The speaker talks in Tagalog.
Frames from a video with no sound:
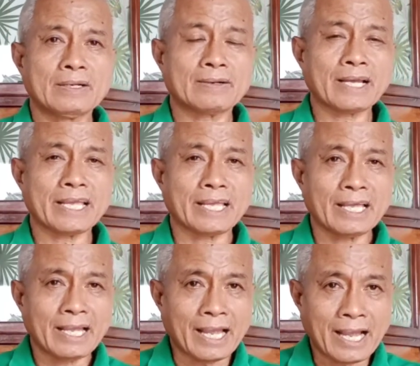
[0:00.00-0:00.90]
Okay,
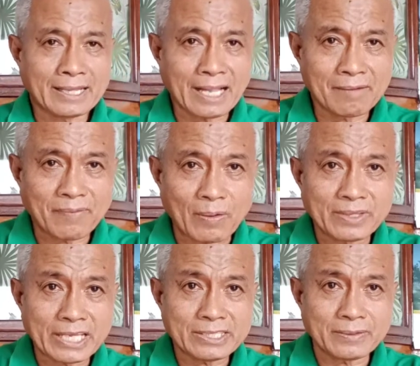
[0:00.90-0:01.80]
at ang
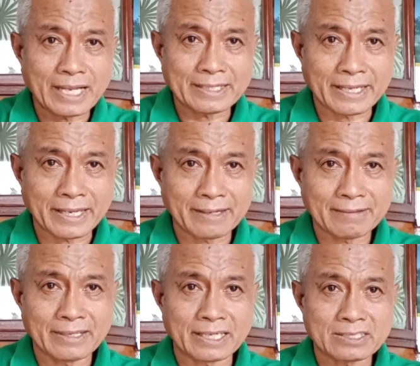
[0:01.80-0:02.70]
foundation
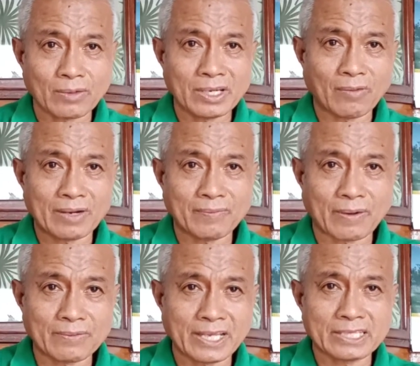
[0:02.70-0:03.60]
natin, there is only one
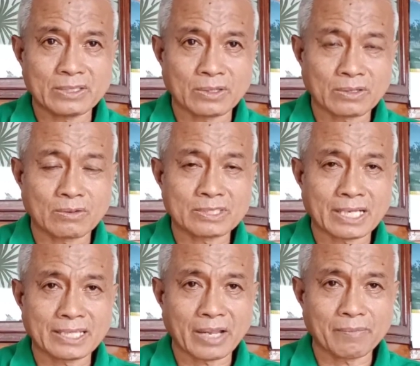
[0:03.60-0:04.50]
foundation kung
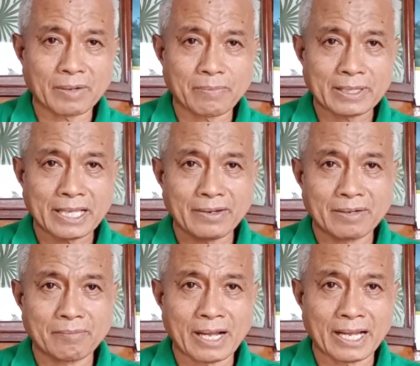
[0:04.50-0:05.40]
saan tayo magpatayo
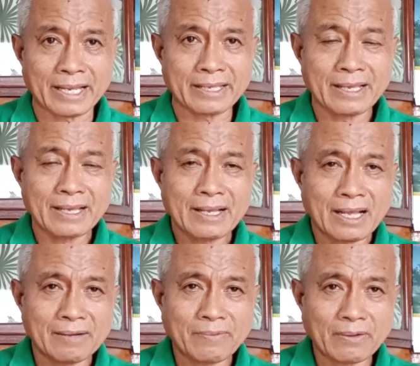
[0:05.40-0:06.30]
ng bahay.
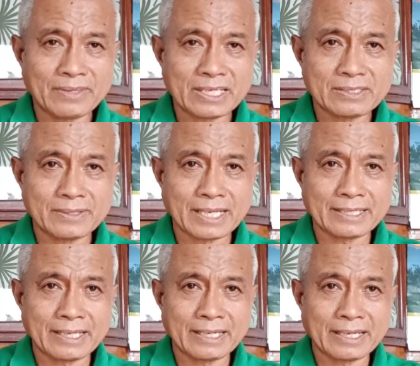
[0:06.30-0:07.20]
Ang foundation
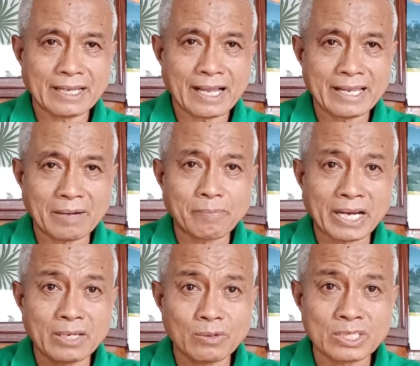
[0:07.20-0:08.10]
natin ay ang
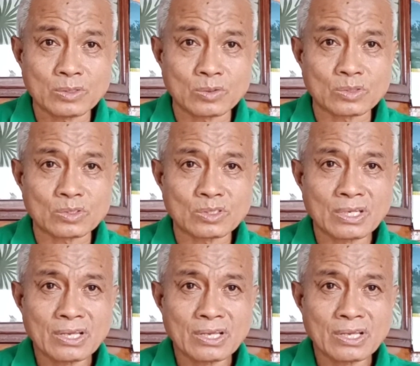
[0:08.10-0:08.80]
Panginoong Hesus.